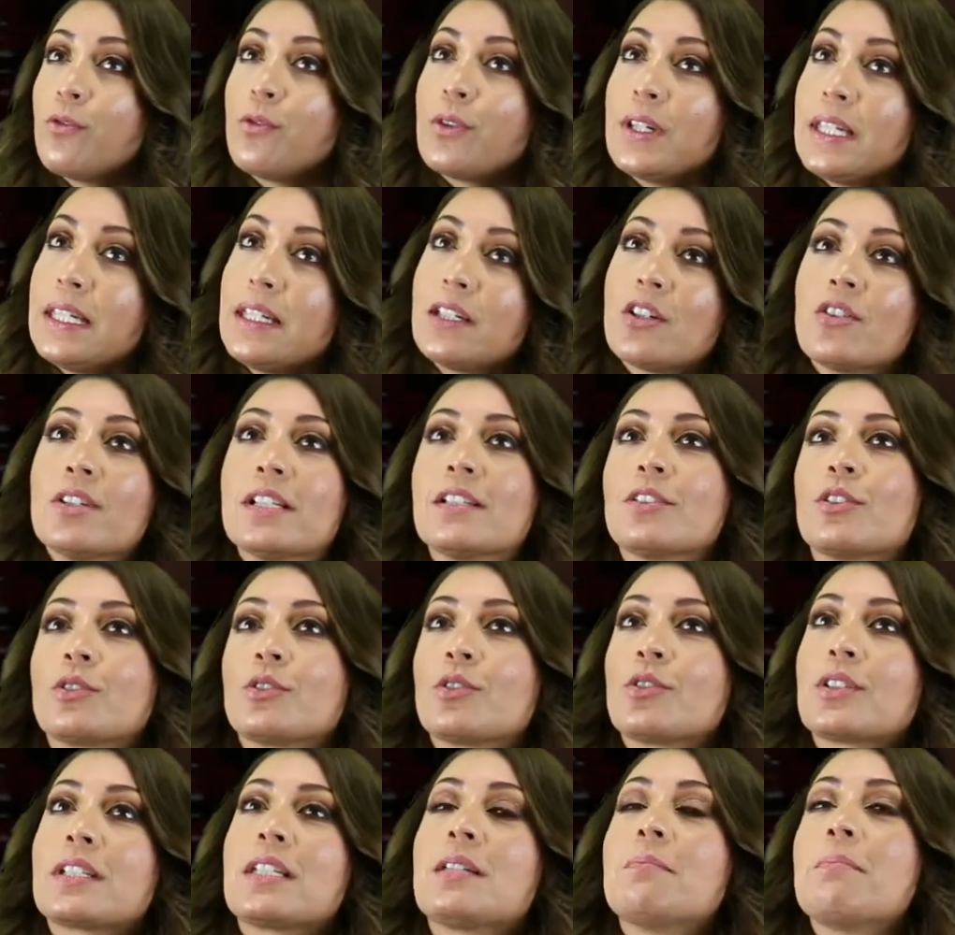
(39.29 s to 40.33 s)
fui con el
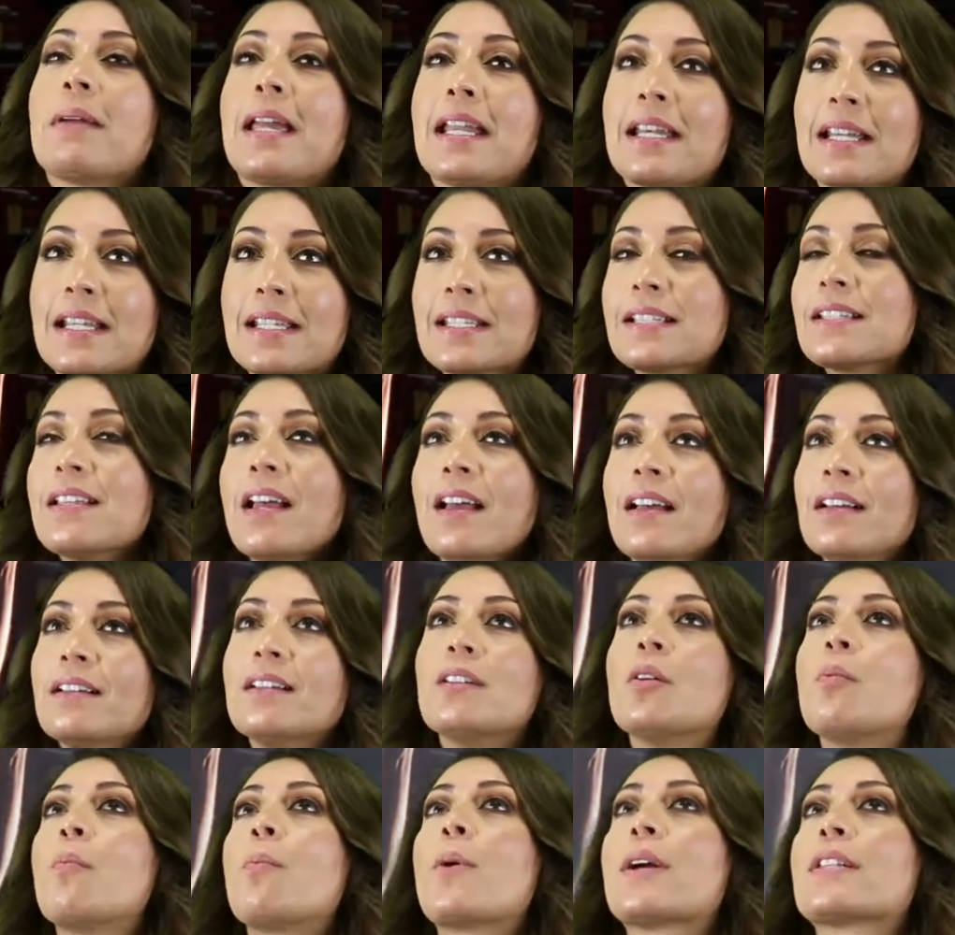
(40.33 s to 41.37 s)
doctor Jiménez,
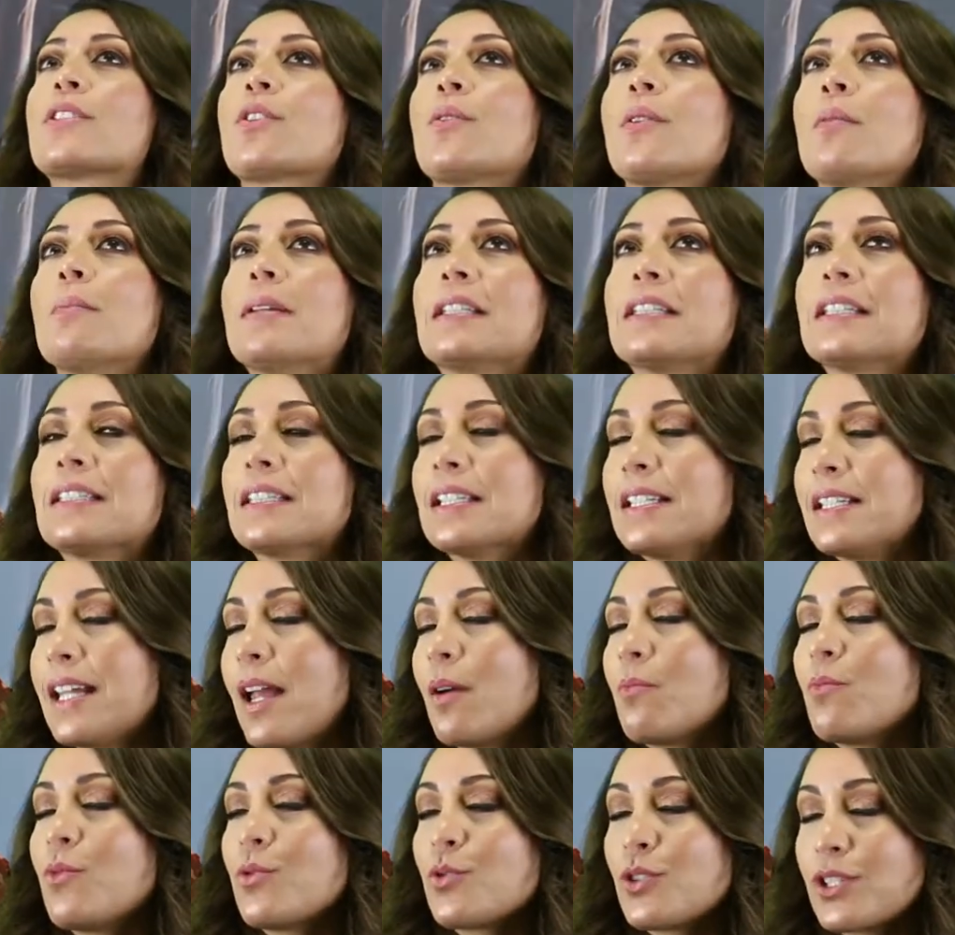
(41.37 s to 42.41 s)
pues obviamente
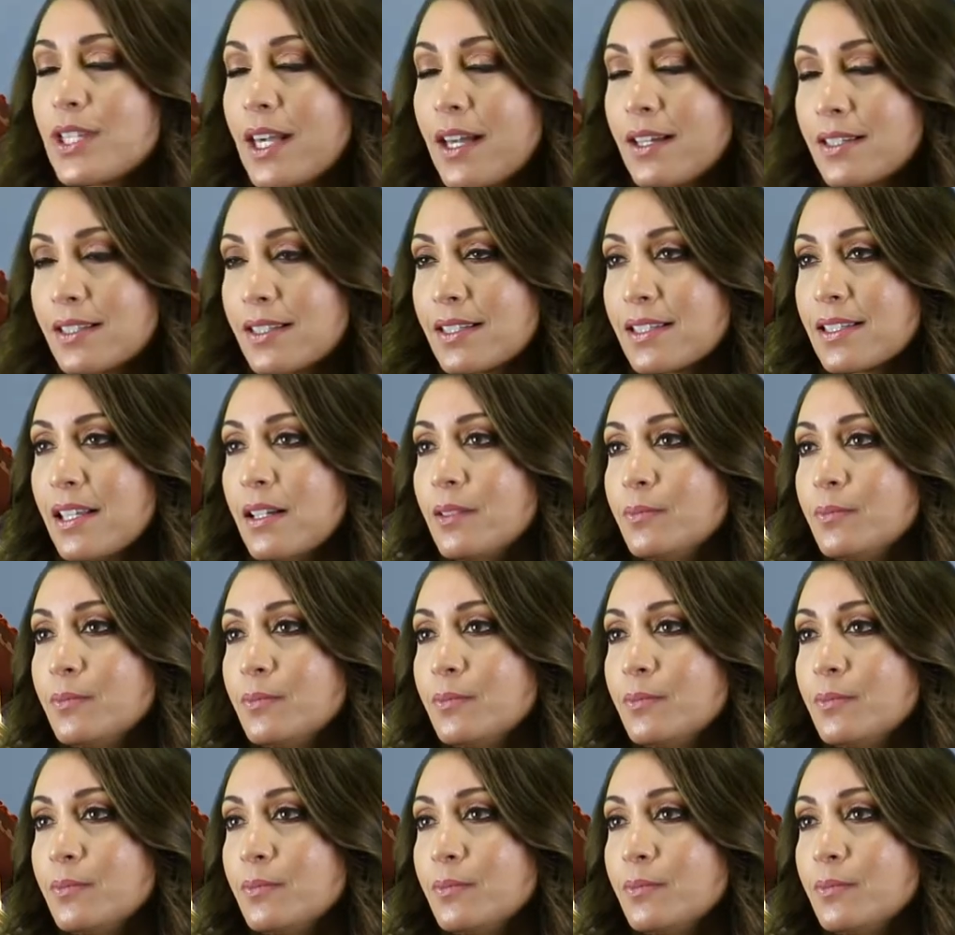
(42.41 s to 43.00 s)
tenía muchas